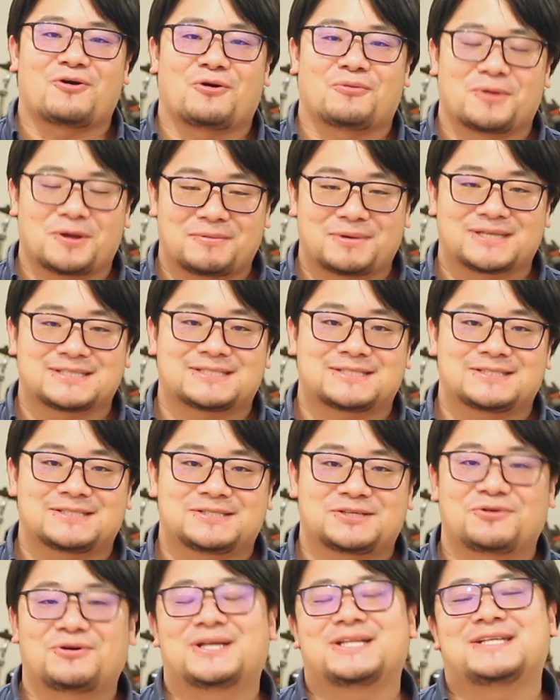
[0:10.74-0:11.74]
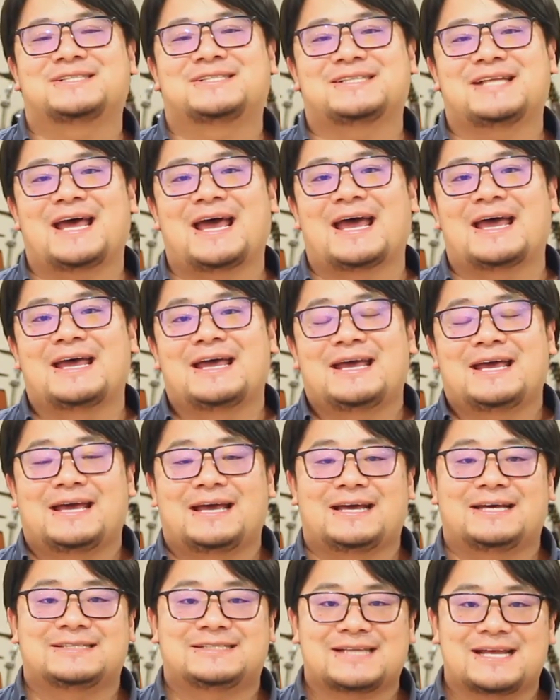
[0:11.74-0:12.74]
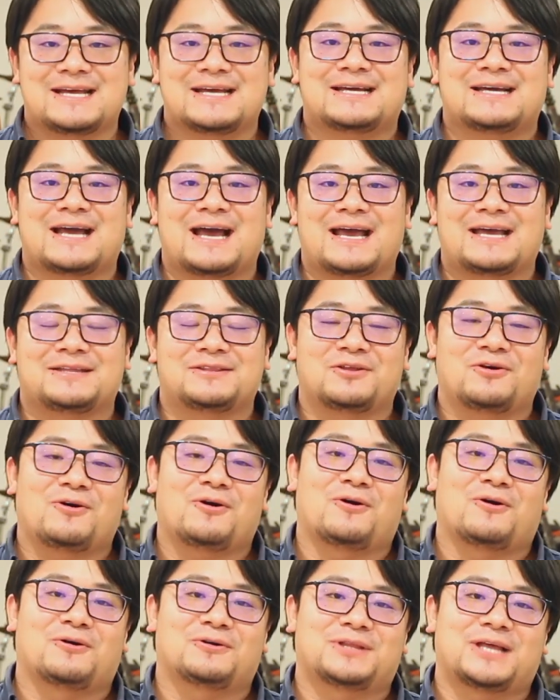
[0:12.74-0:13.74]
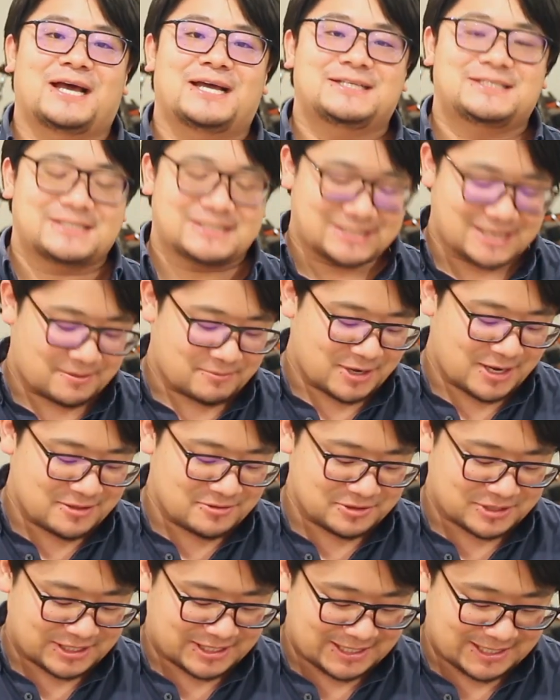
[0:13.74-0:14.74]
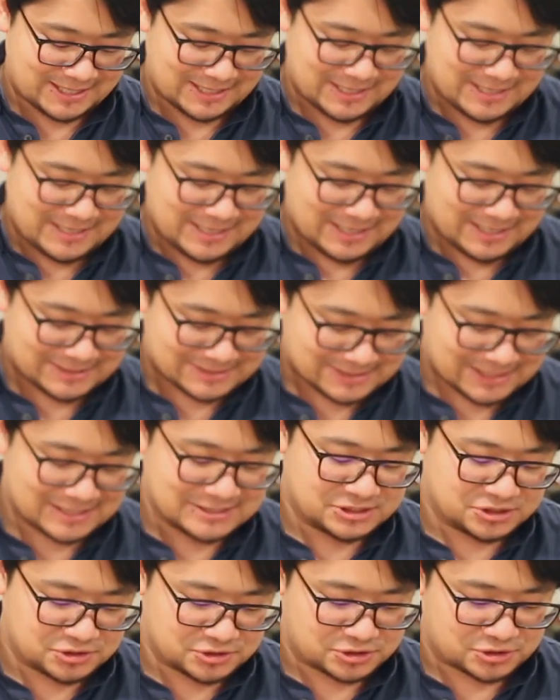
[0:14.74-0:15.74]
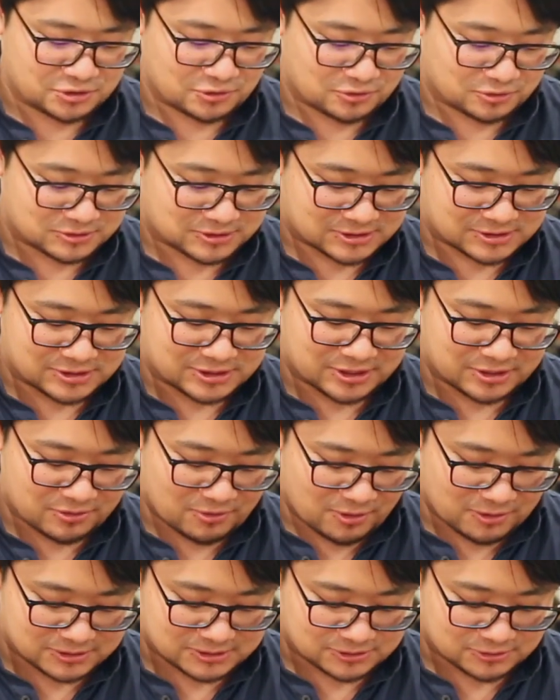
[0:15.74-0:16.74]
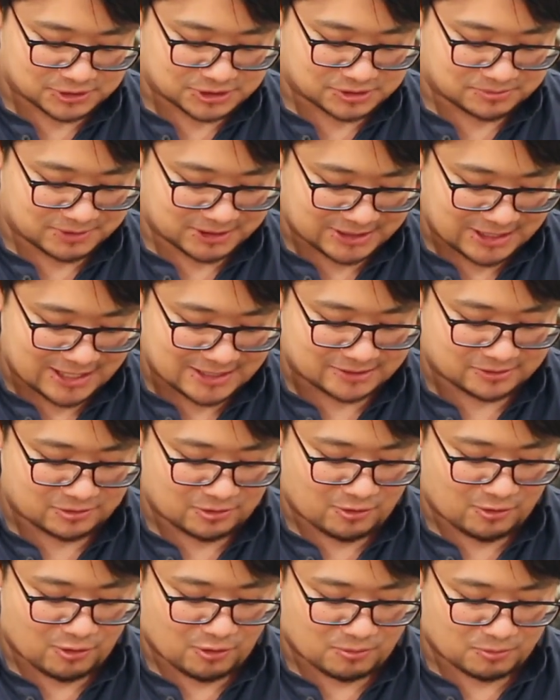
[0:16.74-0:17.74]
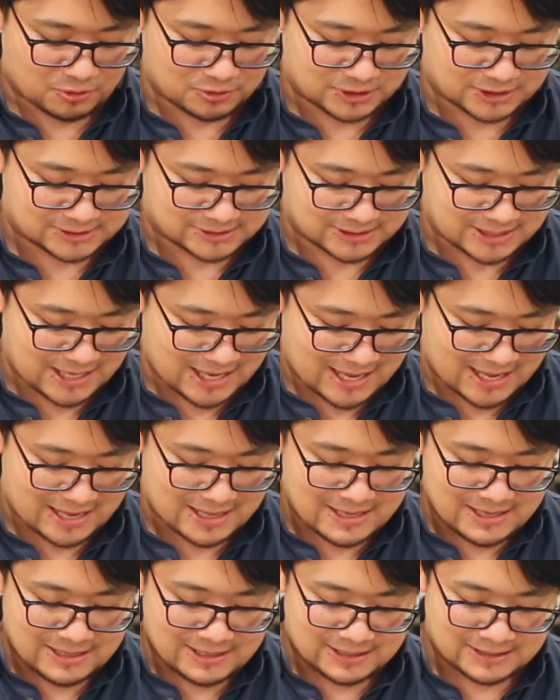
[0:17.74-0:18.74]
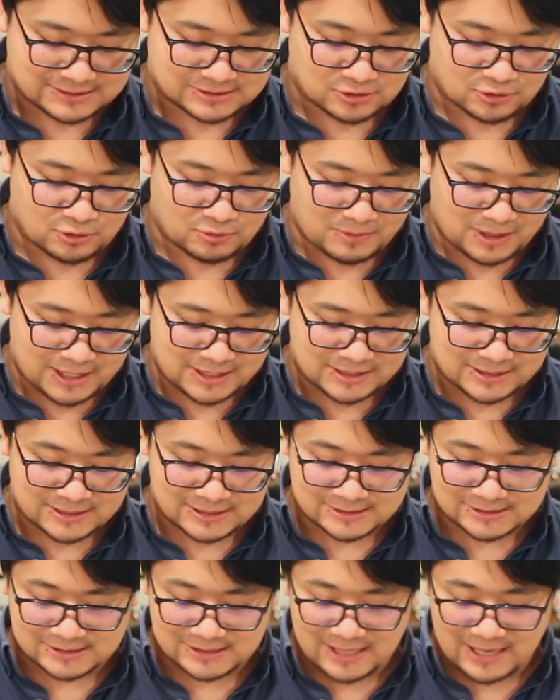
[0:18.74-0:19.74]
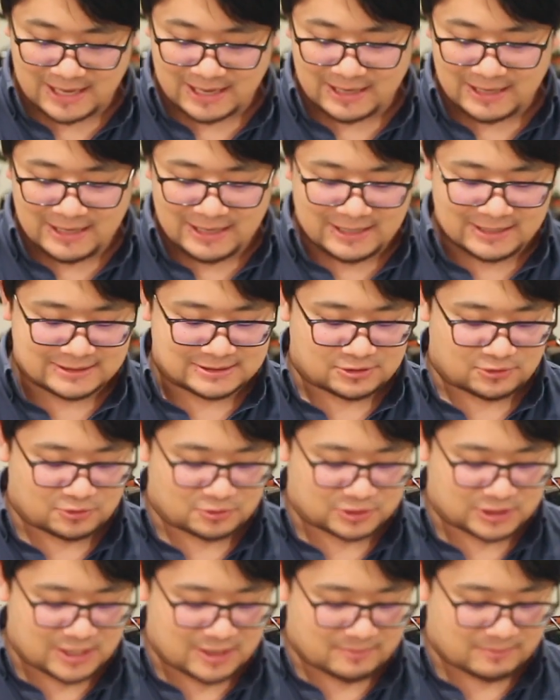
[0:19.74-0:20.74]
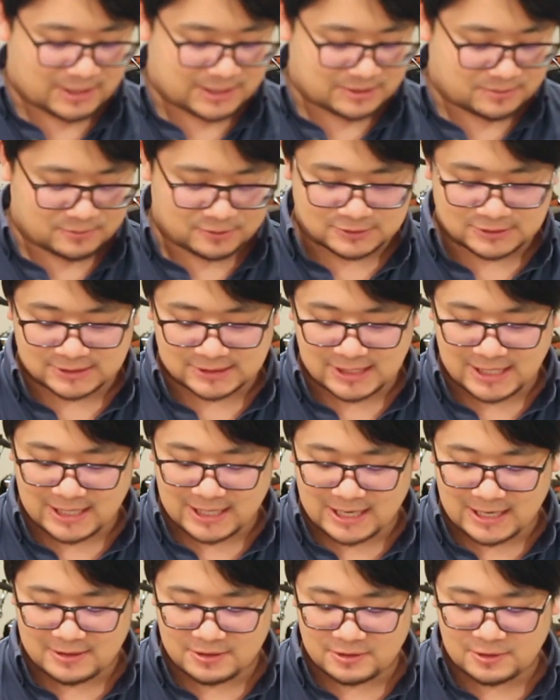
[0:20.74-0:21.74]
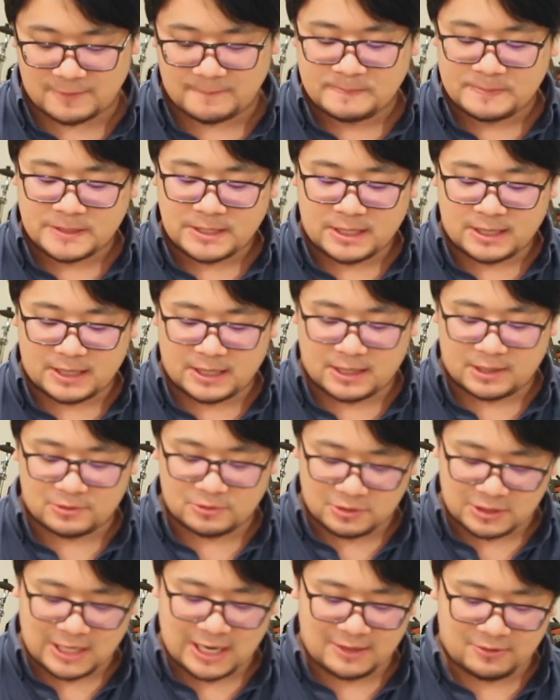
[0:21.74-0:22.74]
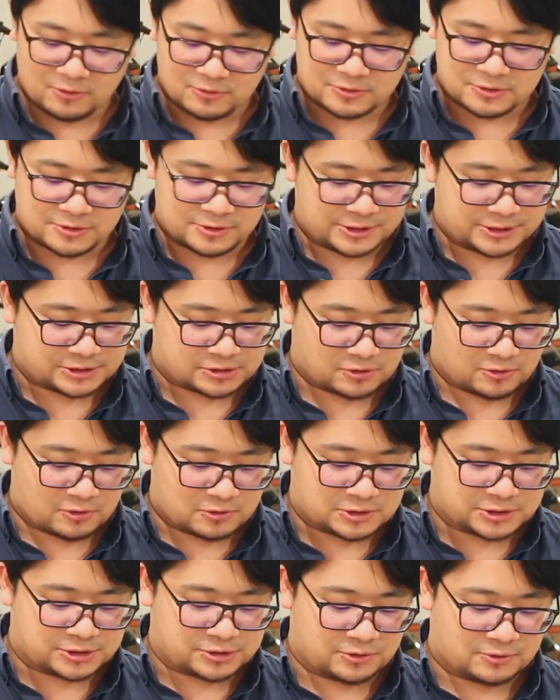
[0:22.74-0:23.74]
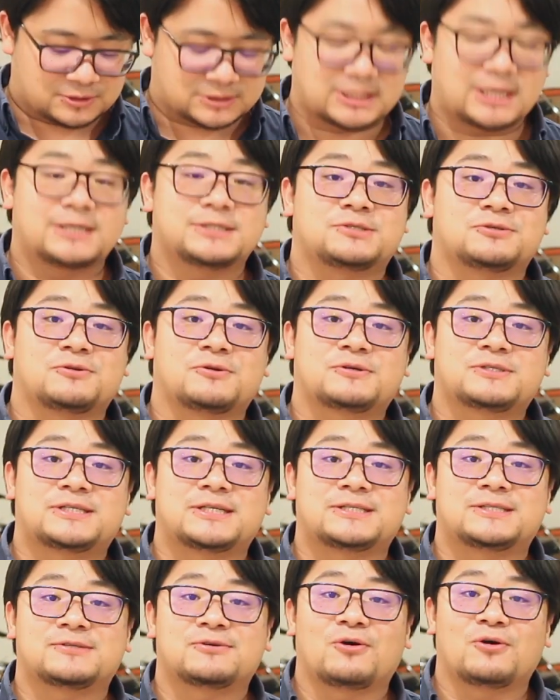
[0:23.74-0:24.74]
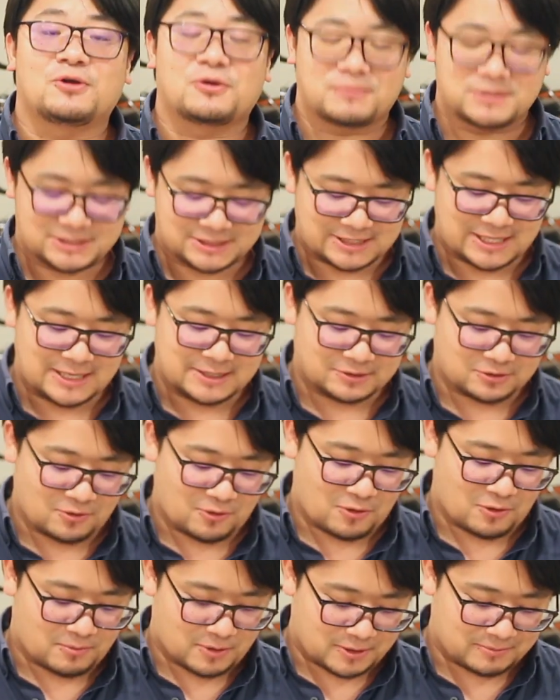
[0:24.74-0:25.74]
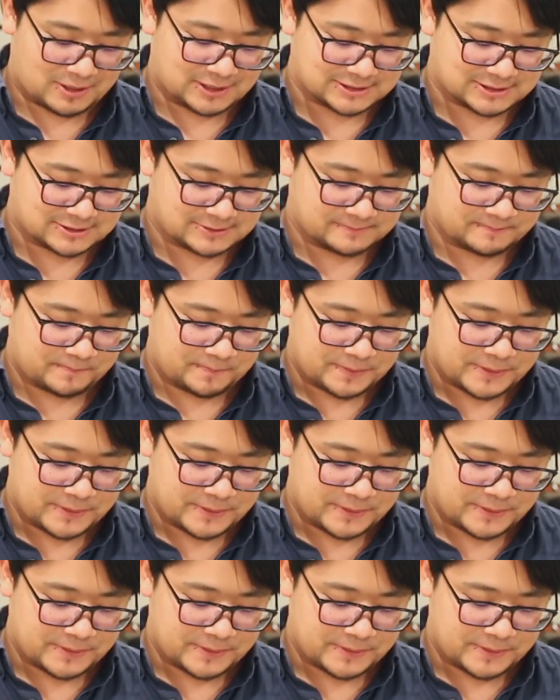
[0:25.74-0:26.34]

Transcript: 思います今日はですね、え前回の第一サメル記、30章の続きを少し見たいと思うんですがその前にですね、そのテーマにもつながる、えルカの福音書6章36節をお読みしたいと思います